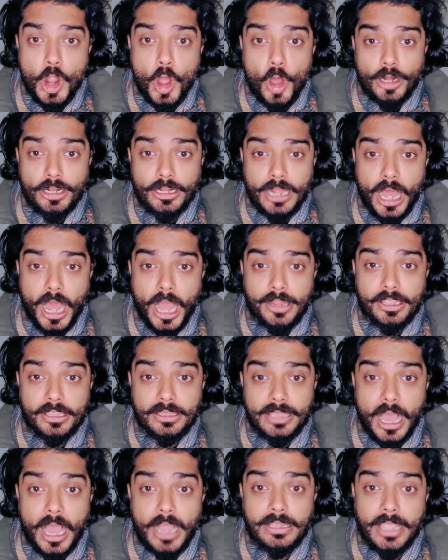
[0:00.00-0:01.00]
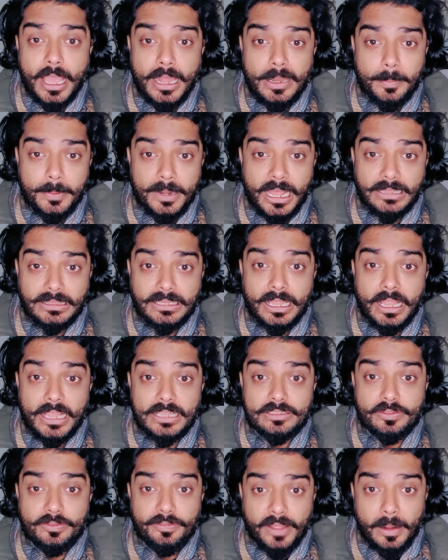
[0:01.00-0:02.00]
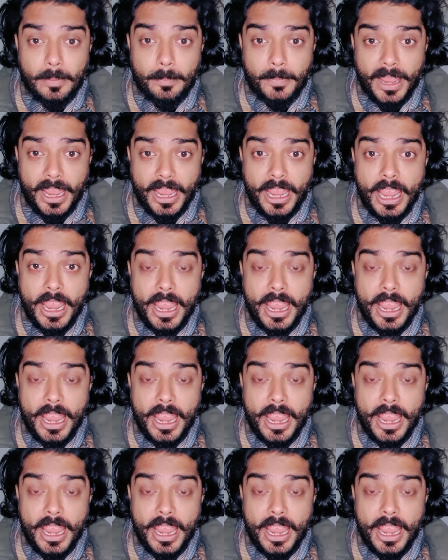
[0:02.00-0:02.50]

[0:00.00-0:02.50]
और कहा कि क्या कैरी मिनाती इस फिल्म में